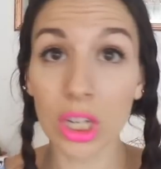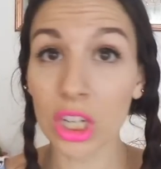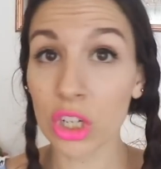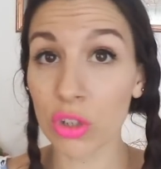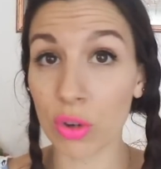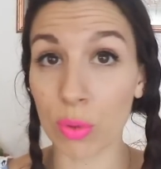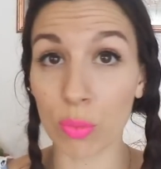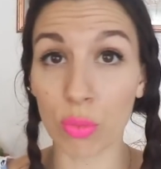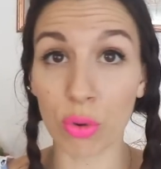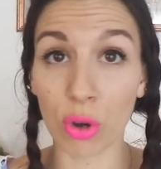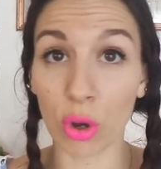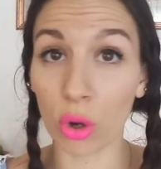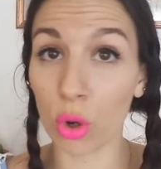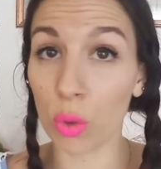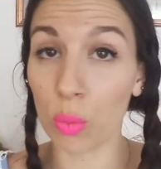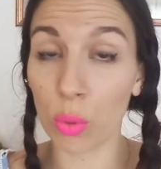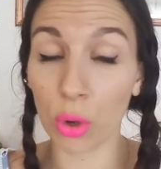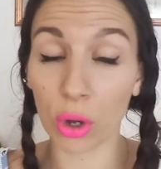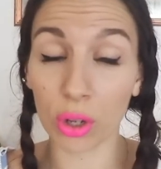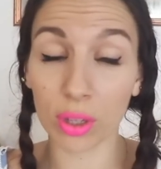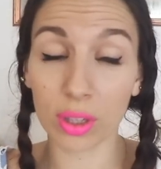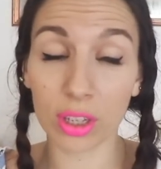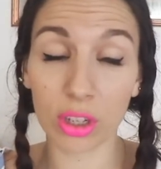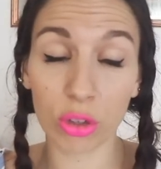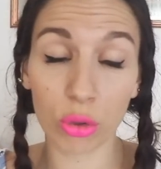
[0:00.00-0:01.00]
je vais pouvoir le
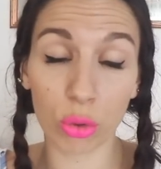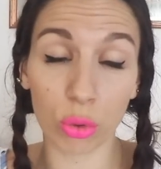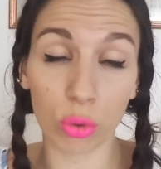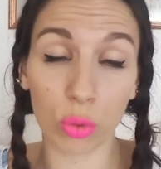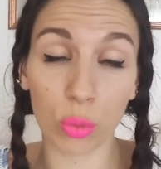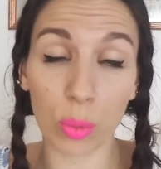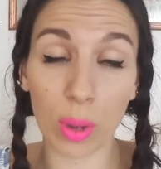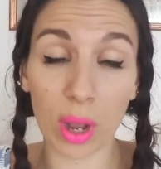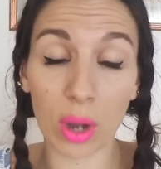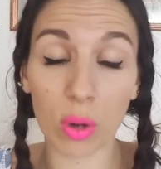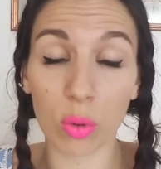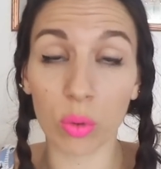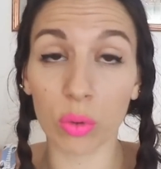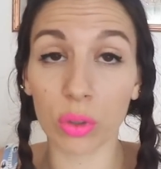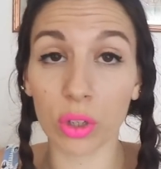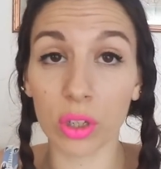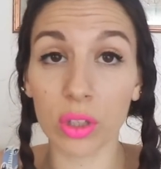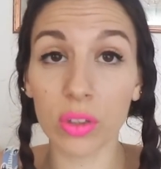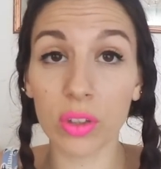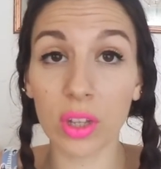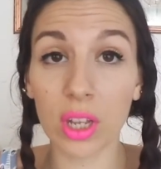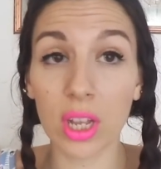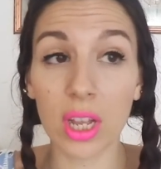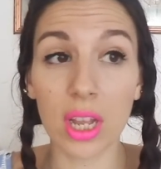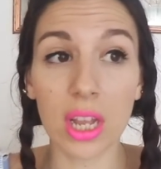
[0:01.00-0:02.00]
porter, je suis super
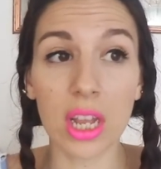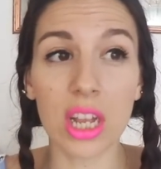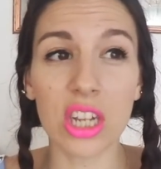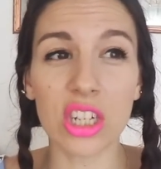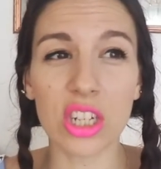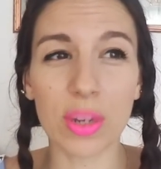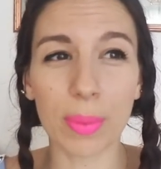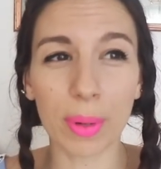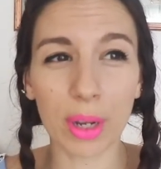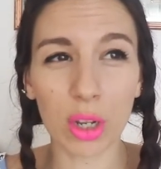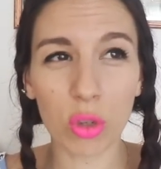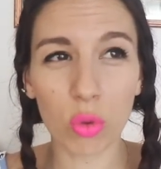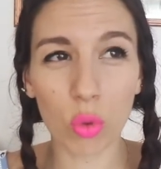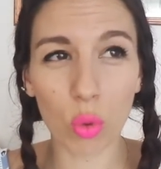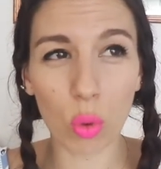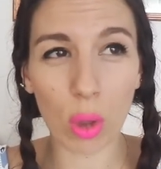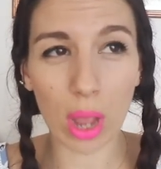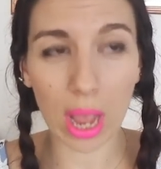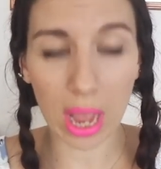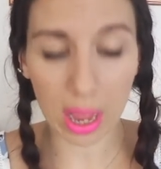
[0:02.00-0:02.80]
contente. J'ai pris du